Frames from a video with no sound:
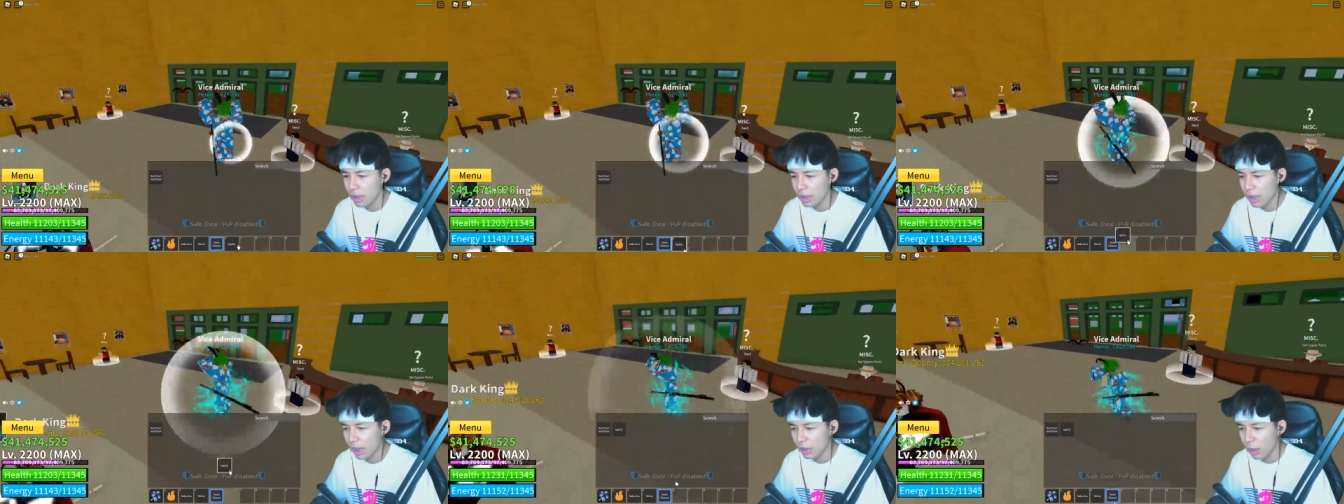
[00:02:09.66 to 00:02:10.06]

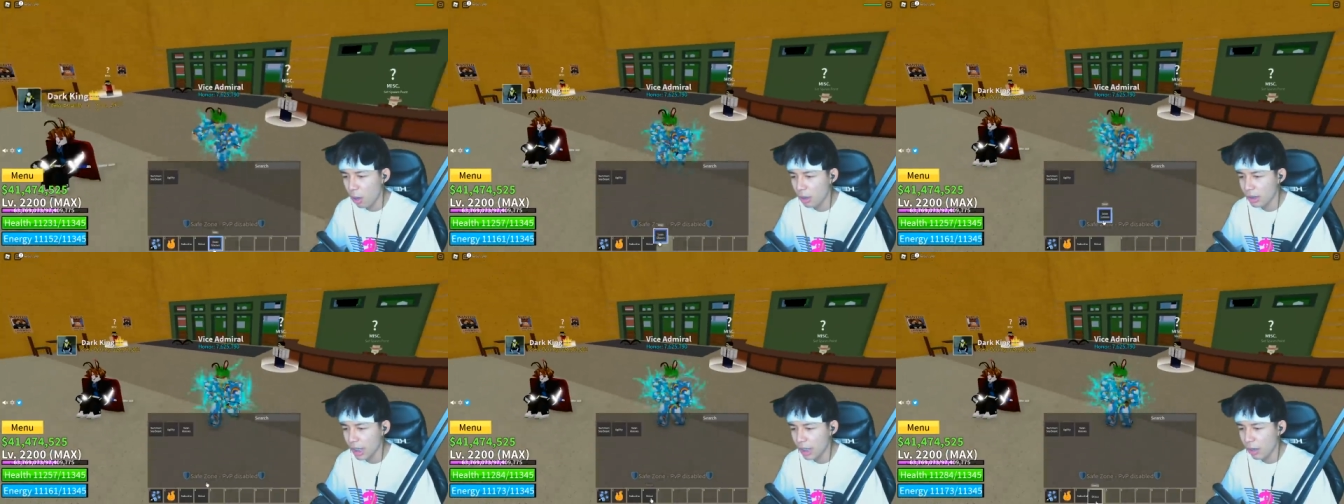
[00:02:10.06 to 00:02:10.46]
ชันทอ
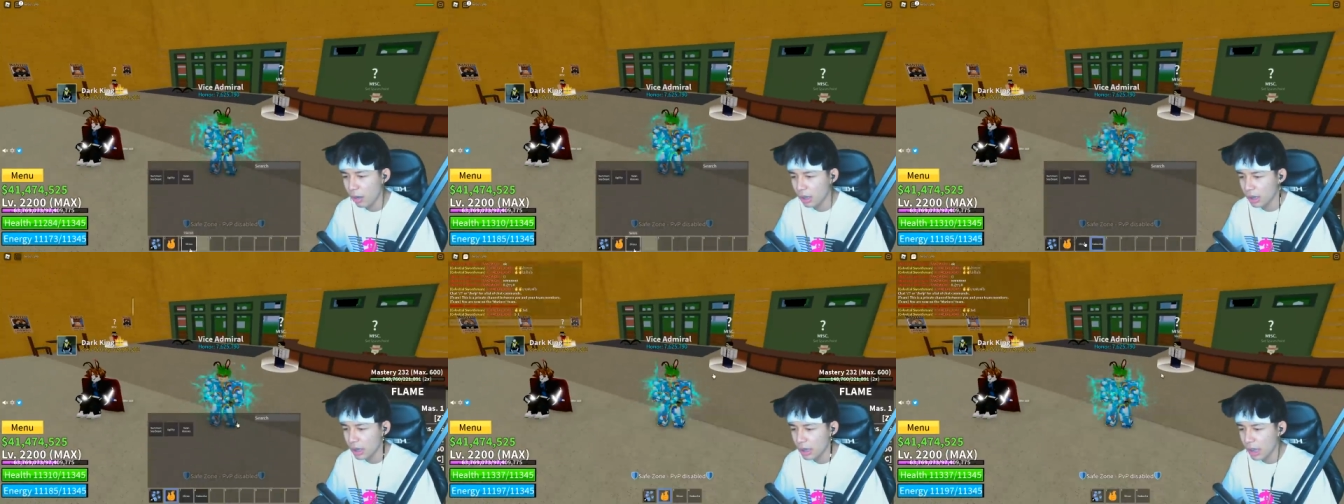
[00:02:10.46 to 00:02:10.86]
จะยอด
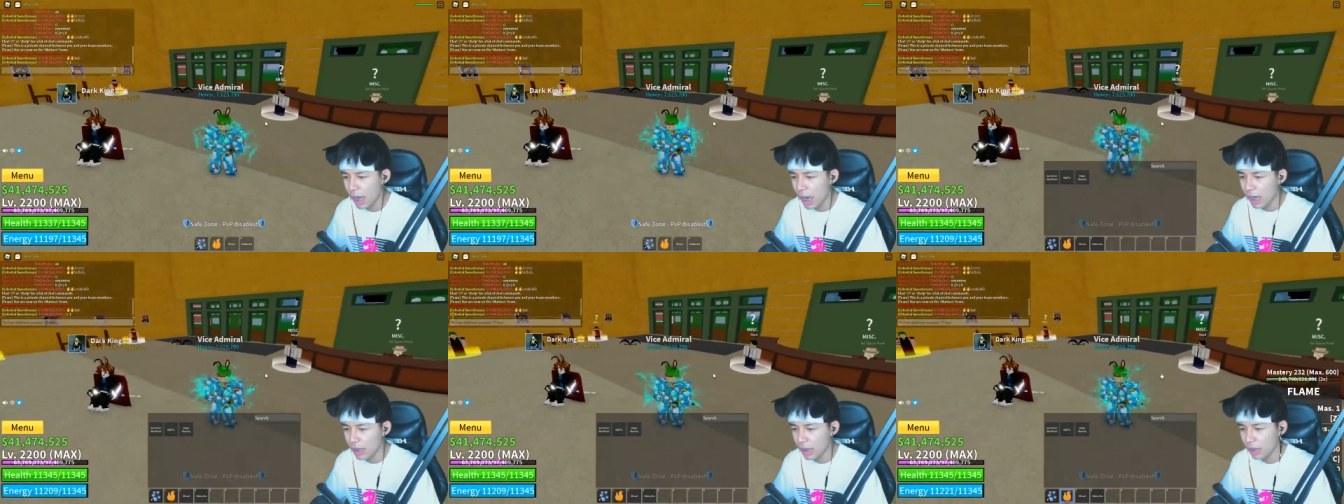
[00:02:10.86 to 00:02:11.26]
เลย
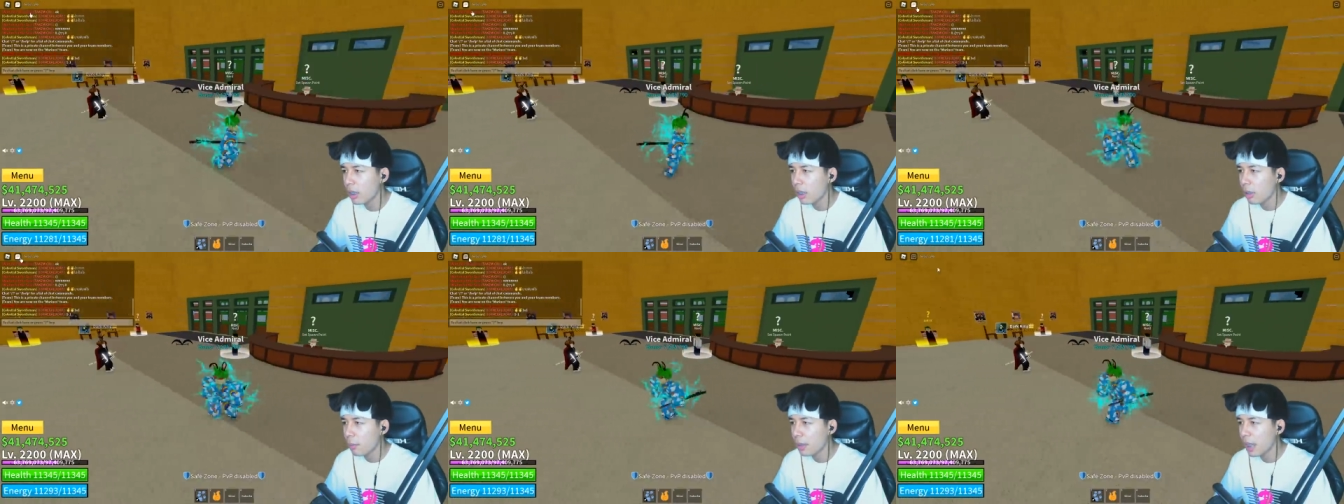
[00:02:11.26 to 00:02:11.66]
อะชันทอ
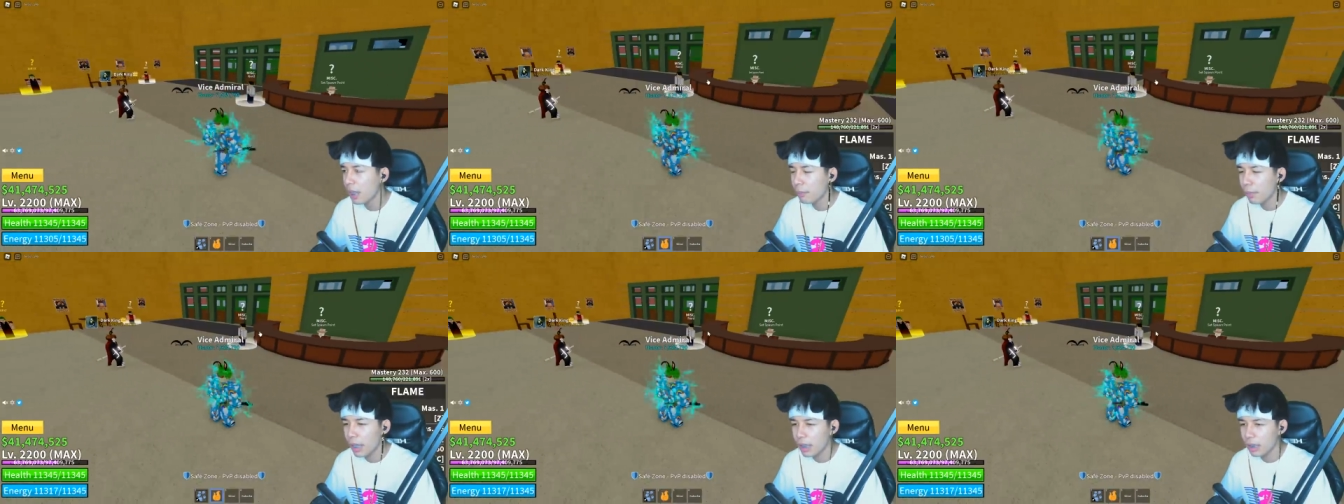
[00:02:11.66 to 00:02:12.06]
พี่เล่น
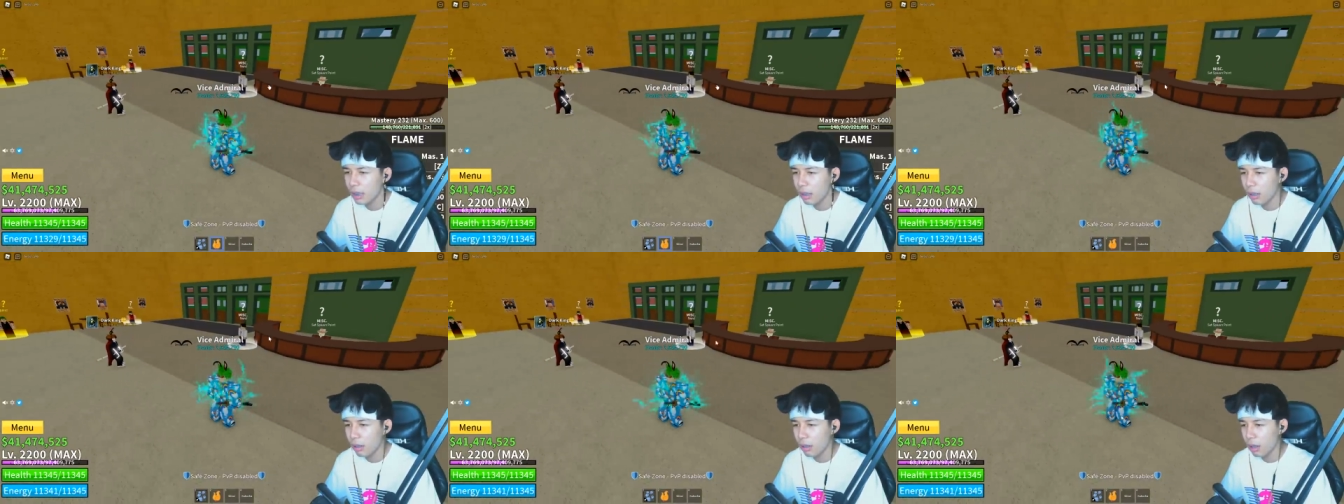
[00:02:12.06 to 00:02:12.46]
เป็น
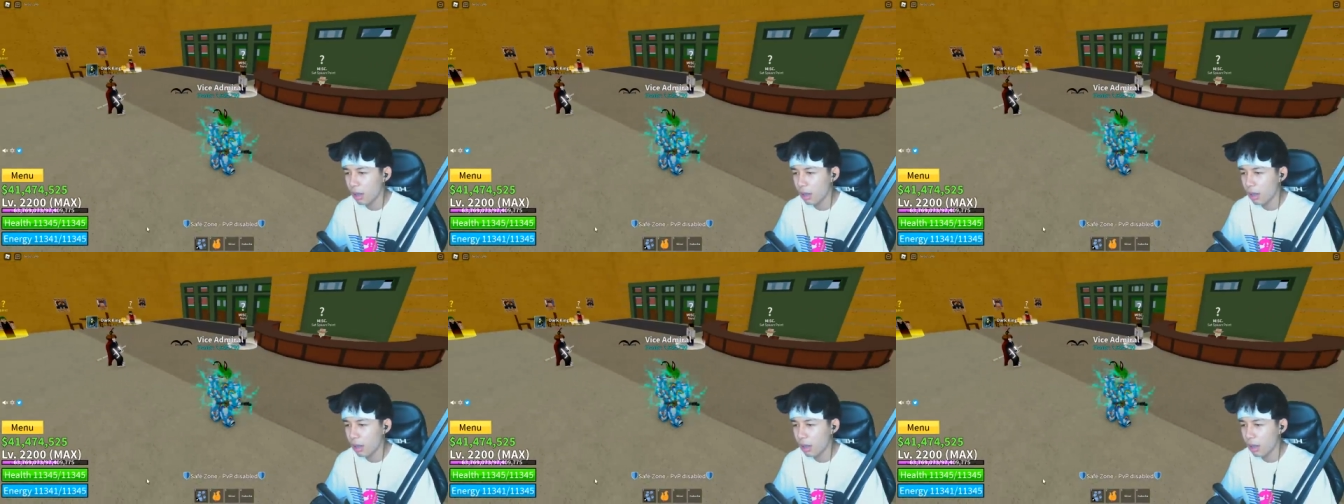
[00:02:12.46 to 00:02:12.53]
เออ